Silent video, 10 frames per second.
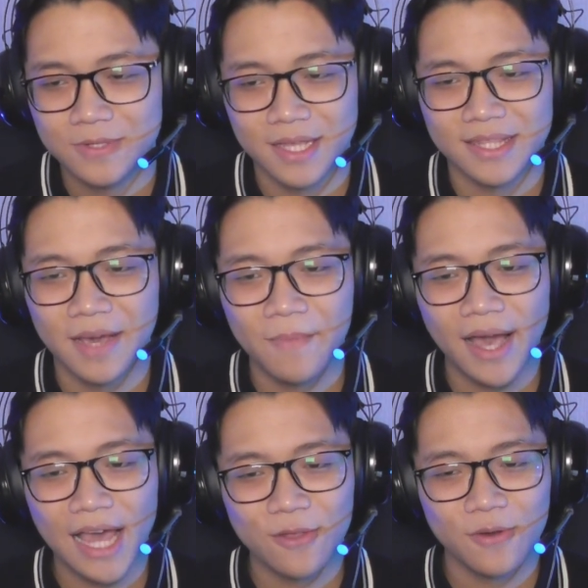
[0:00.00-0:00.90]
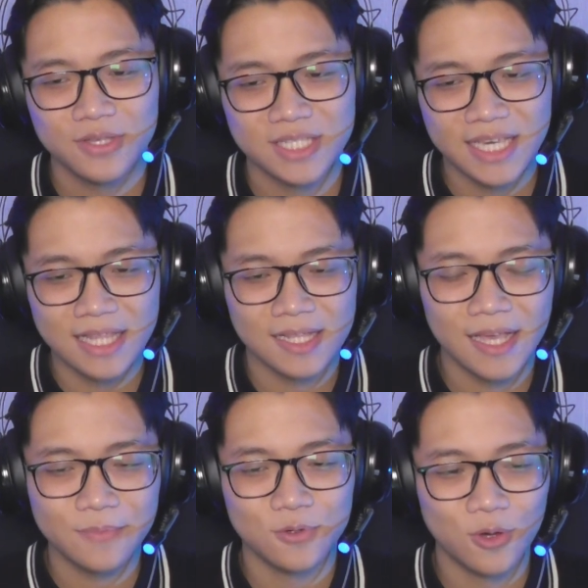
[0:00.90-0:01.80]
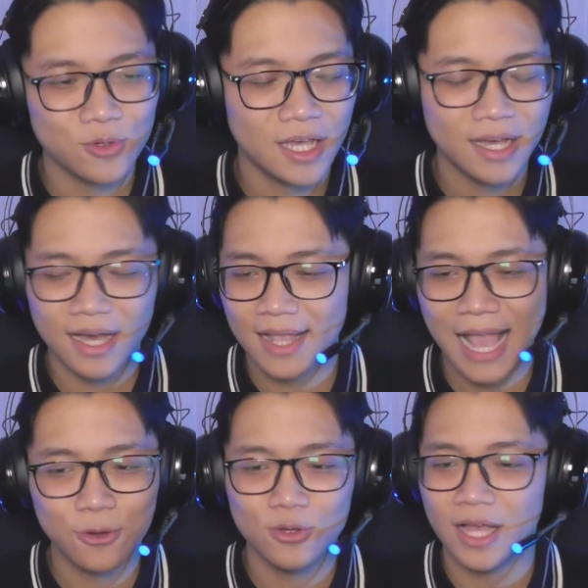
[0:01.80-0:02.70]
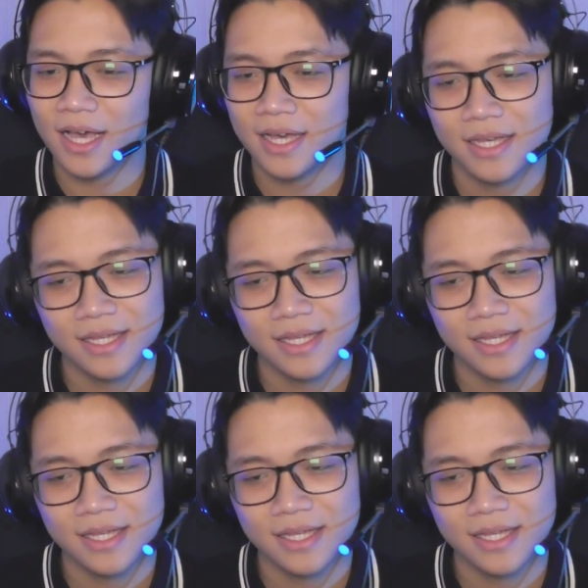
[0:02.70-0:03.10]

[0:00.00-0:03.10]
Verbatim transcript: Udah dia mah kalau skill rap gue udah nggak ragu lah.